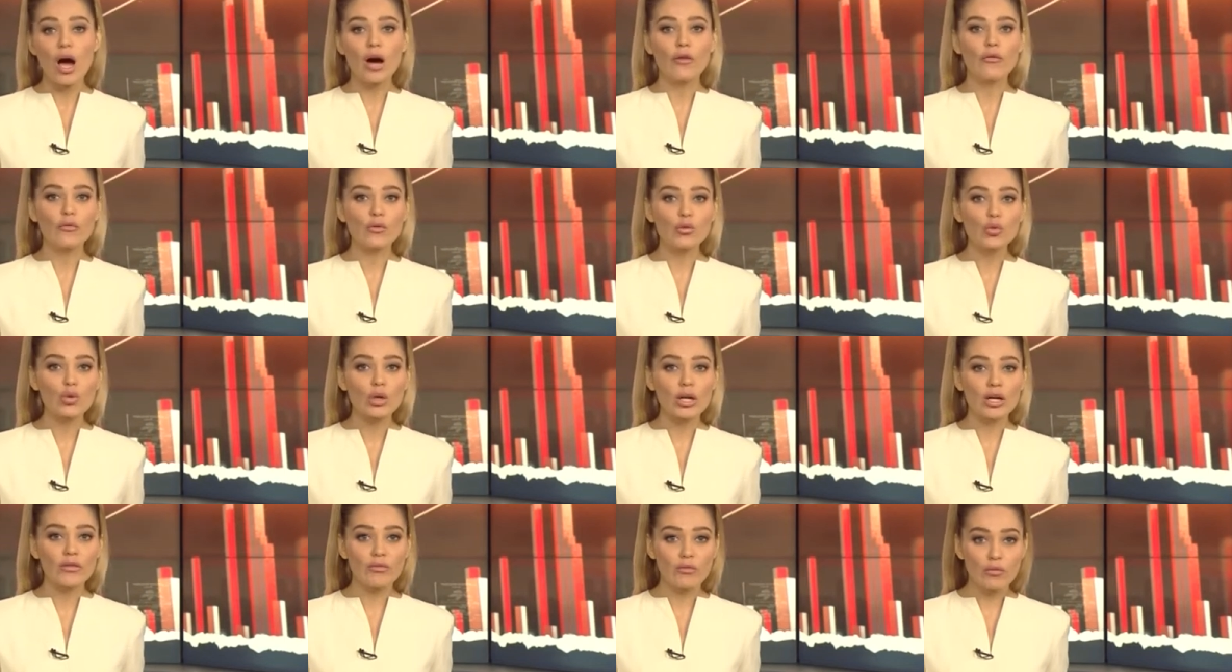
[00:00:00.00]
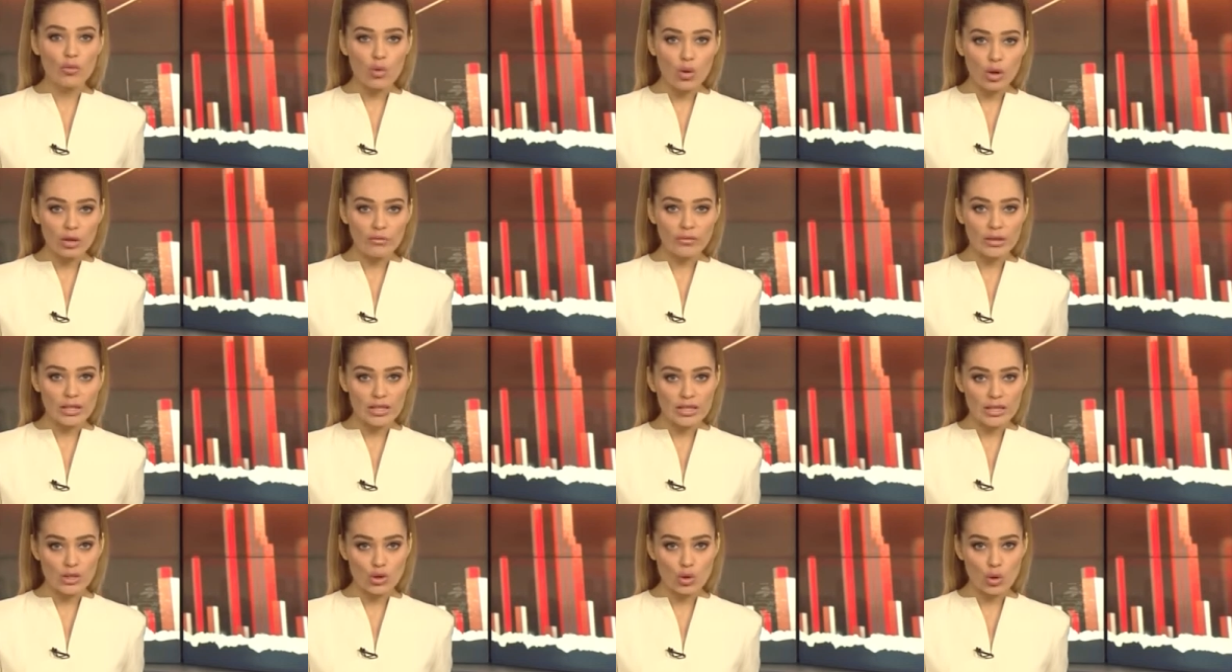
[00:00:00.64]
фура «Вольво»
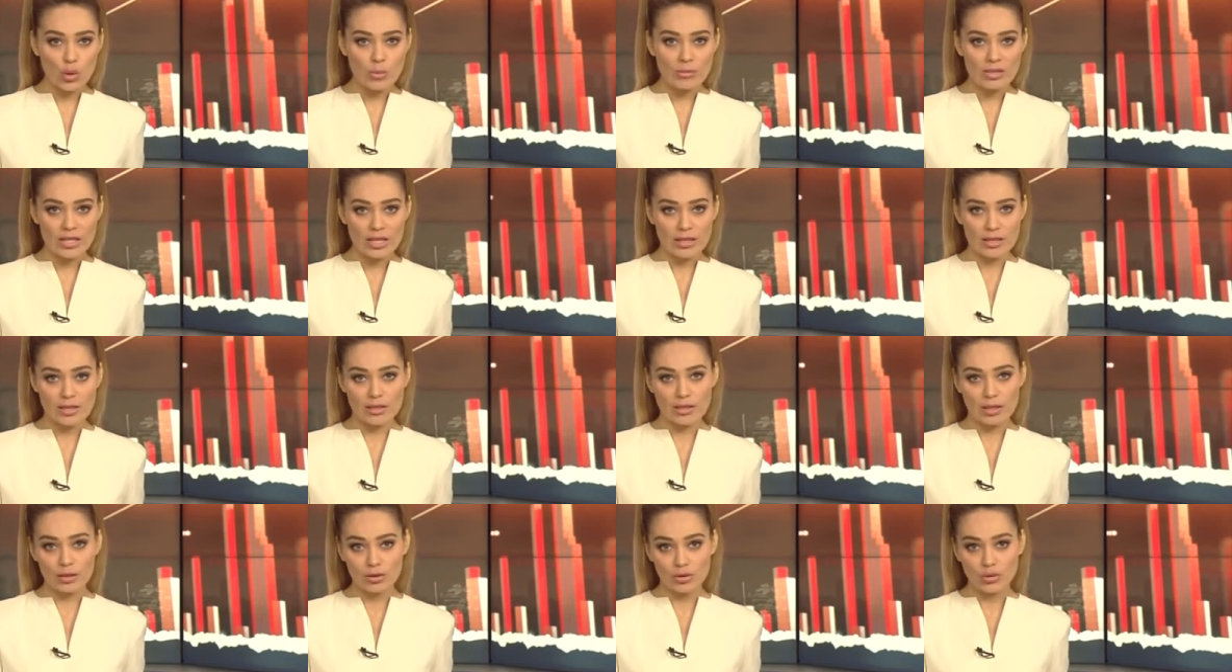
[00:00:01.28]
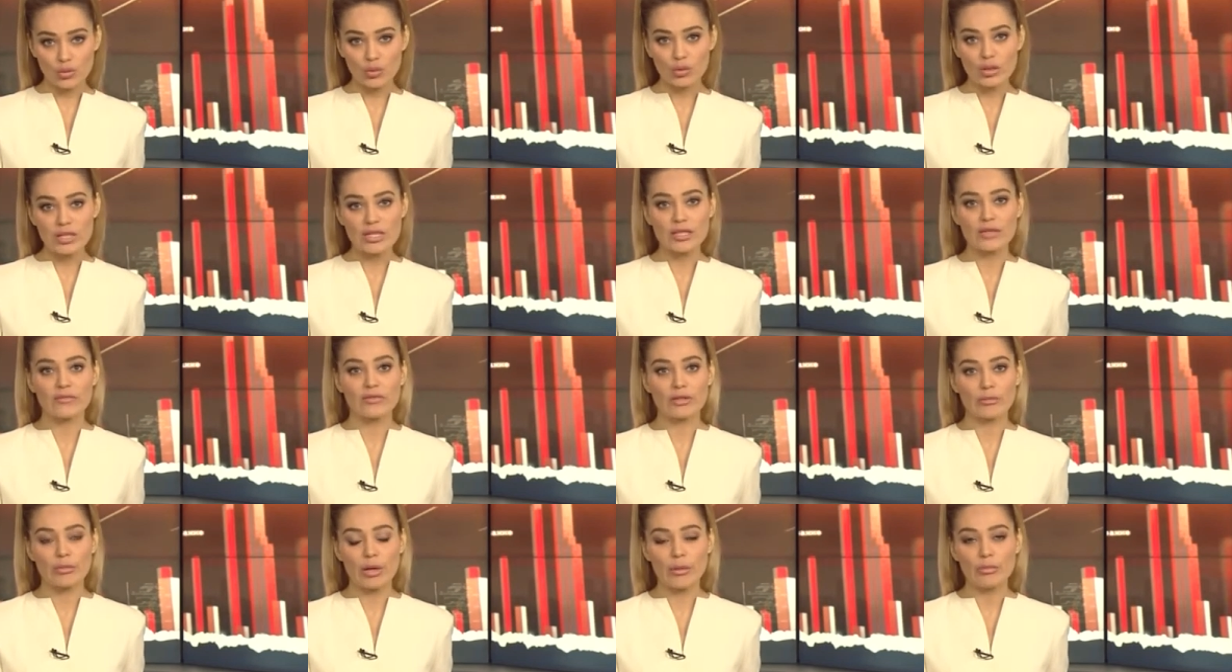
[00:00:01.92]
из Томска столкнулась с
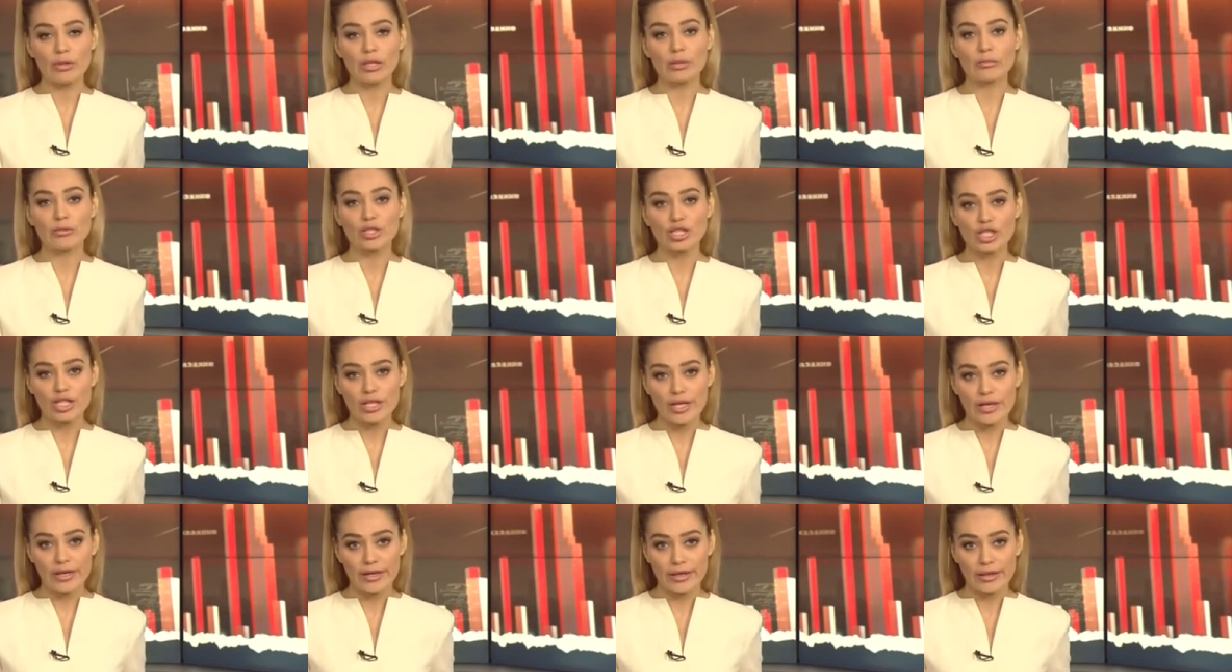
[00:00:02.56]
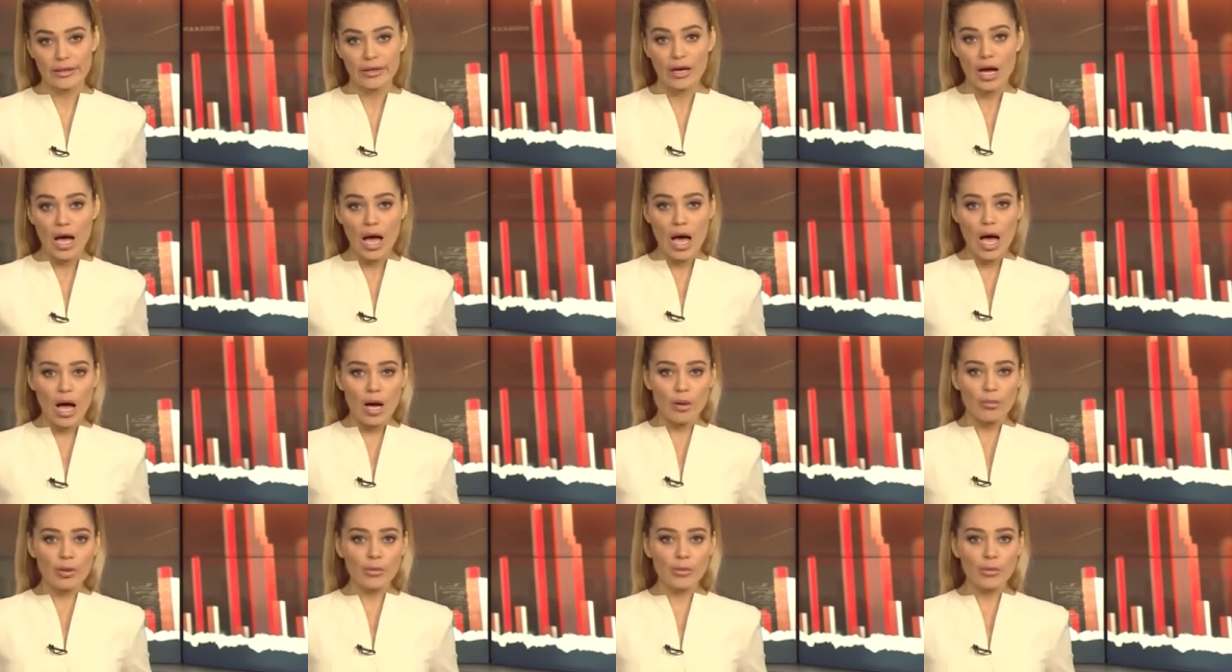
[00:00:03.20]
автомобилем «Черри». По